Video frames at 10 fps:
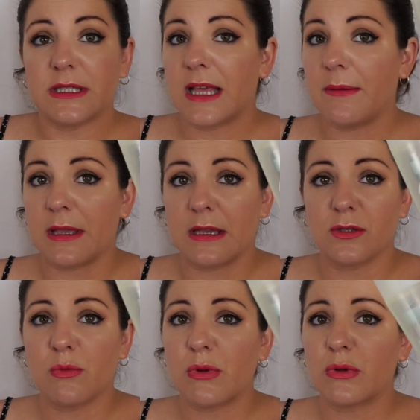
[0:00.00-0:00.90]
Está bien,
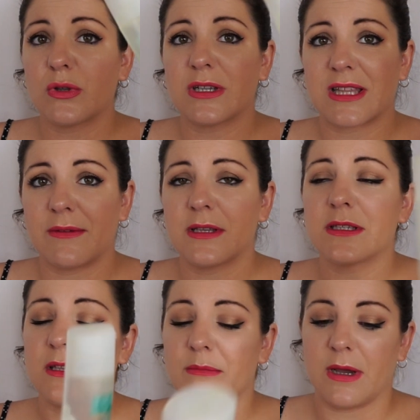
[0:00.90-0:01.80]
es un producto que está
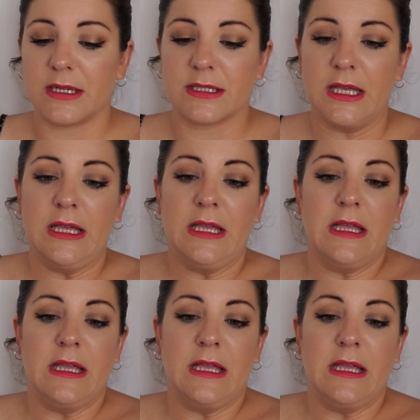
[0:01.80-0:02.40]
bien sin más.